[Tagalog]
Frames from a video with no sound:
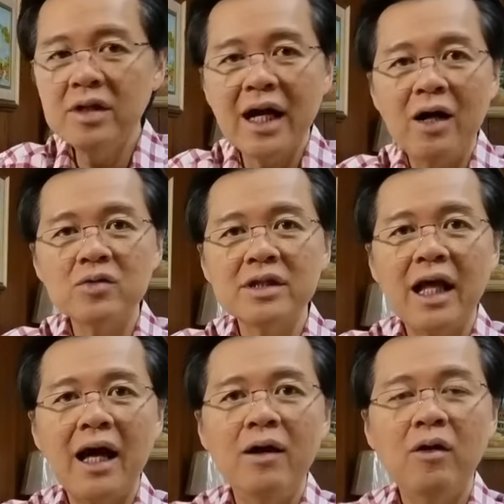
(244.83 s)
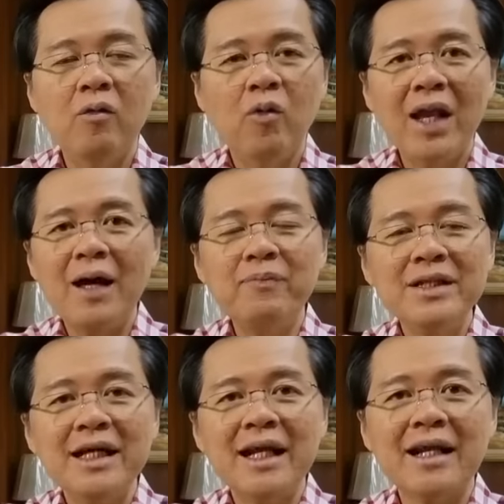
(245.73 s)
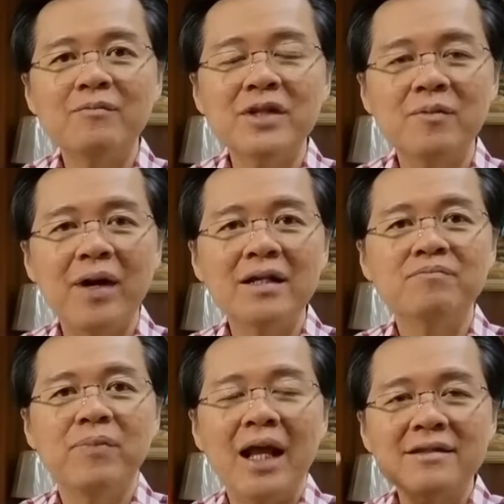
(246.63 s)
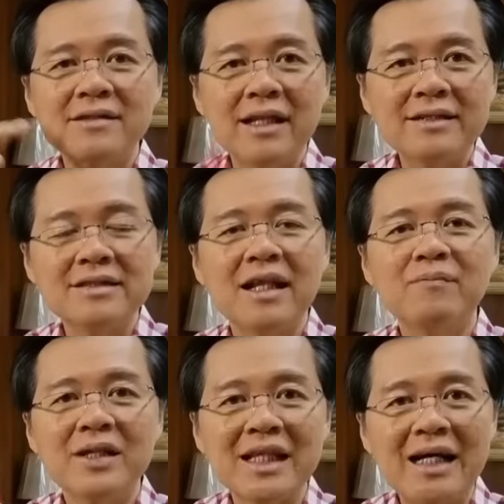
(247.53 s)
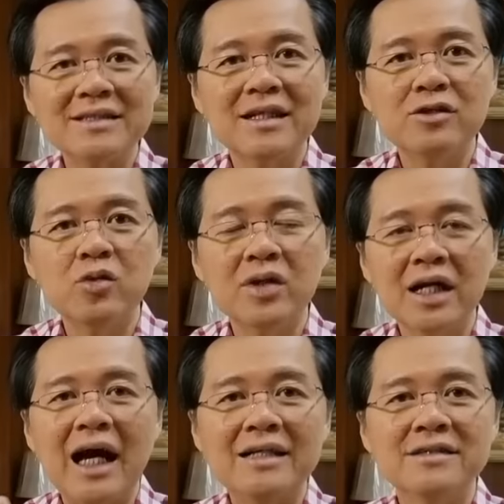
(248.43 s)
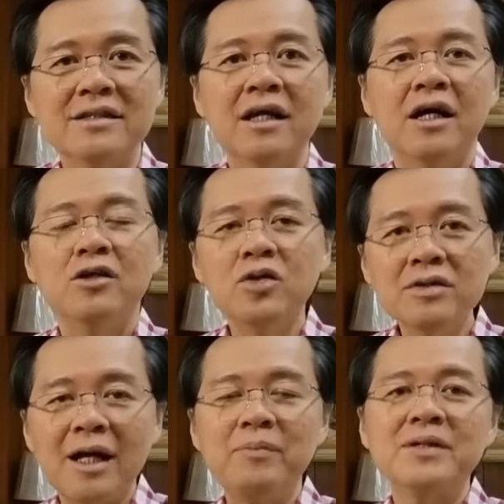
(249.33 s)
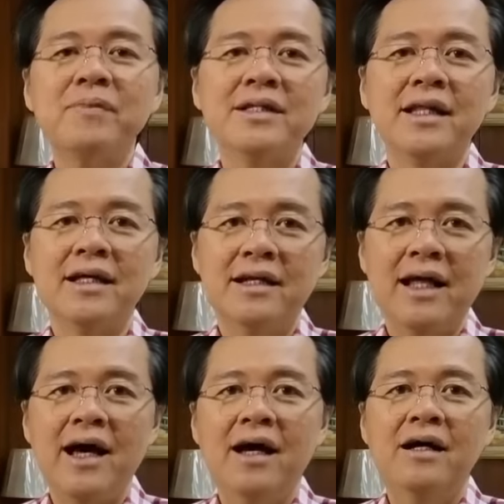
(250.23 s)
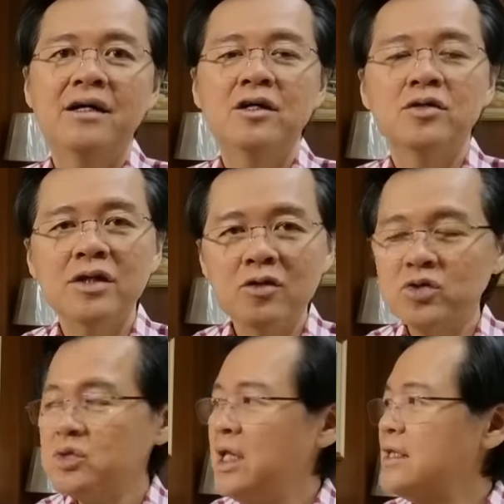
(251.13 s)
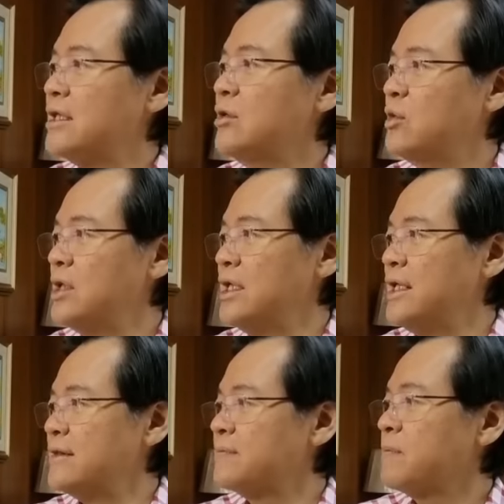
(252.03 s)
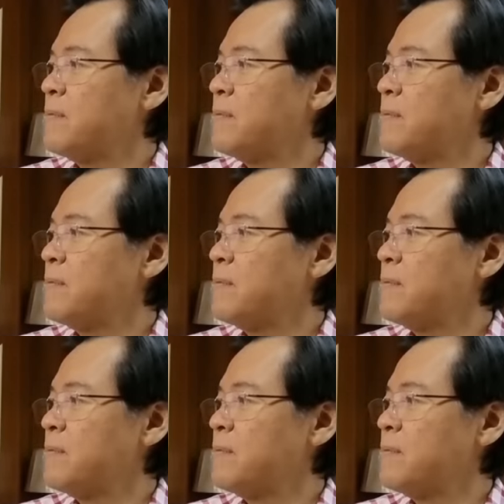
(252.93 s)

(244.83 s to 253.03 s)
gout na wala pa nararamdaman, blood test lang mataas na uric acid. Yun dapat bantayan na. Yun ang gusto natin hulihin.